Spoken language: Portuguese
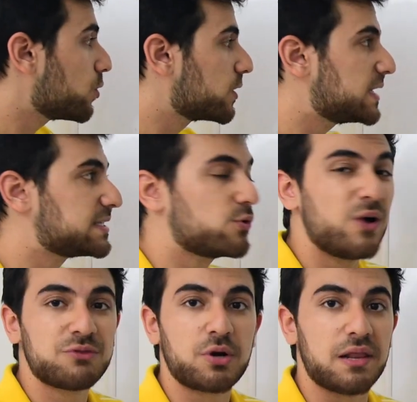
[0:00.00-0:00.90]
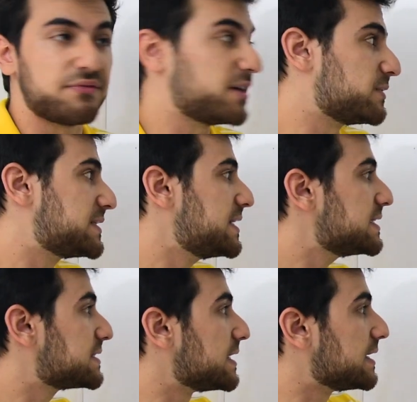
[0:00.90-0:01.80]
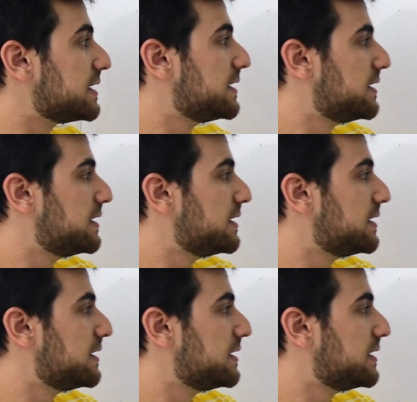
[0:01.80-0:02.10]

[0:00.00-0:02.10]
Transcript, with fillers: eu colocasse 4 elevado à sexta,